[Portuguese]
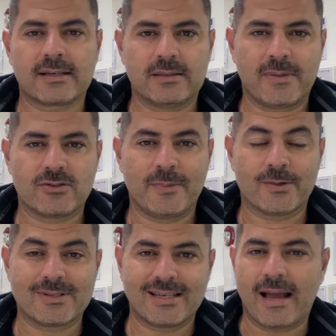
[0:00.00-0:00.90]
aqui mais ou
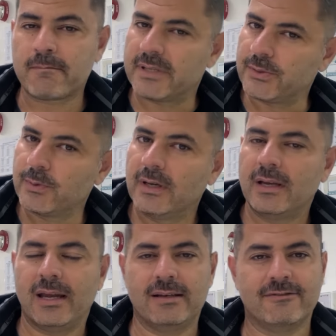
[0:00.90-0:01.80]
menos em abril,
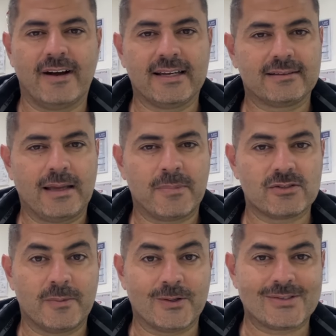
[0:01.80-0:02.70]
ele vai até
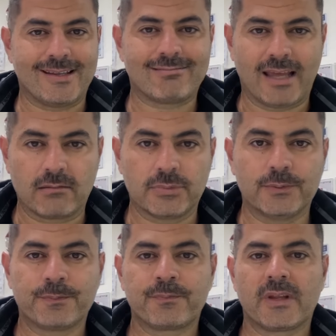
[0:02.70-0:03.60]
mais ou menos
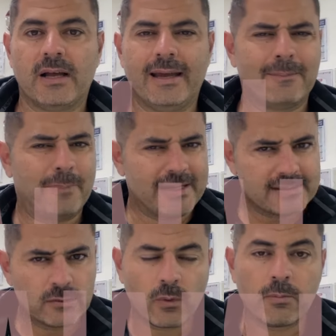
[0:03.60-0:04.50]
setembro. É
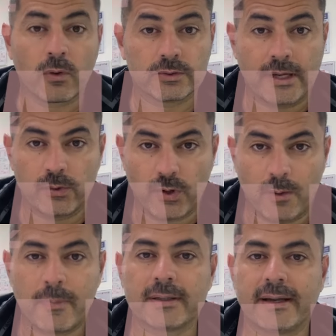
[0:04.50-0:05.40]
parecido com um pouco da
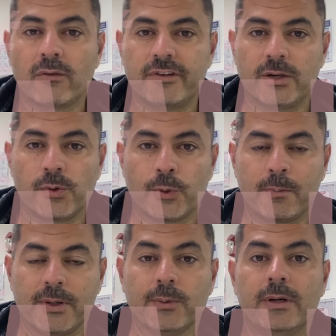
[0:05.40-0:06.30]
Europa, né, o verão
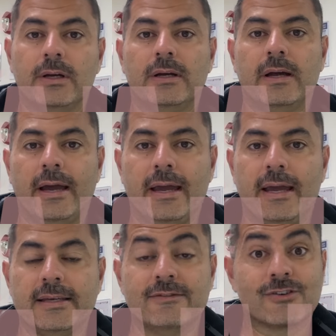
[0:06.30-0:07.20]
europeu, é,
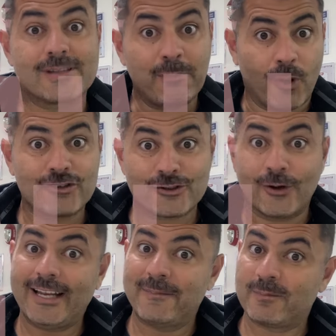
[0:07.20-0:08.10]
e você pode
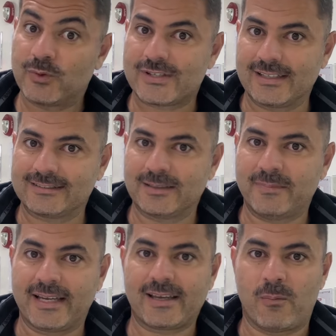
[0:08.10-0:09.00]
escolher Busan
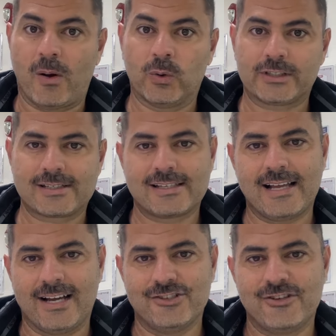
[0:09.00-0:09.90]
também, que é uma outra
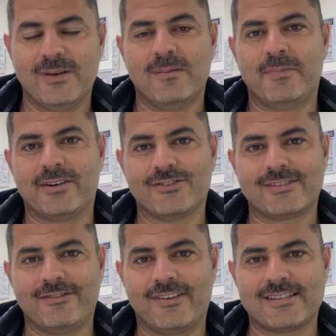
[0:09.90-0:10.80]
cidade para
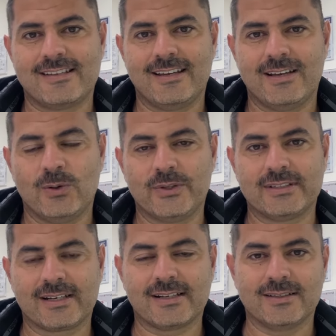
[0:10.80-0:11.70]
você fazer o
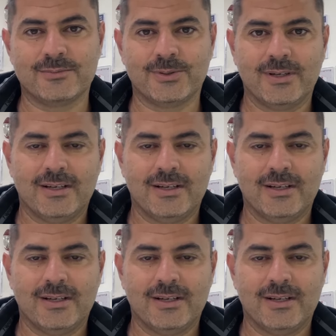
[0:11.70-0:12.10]
intercâmbio uh,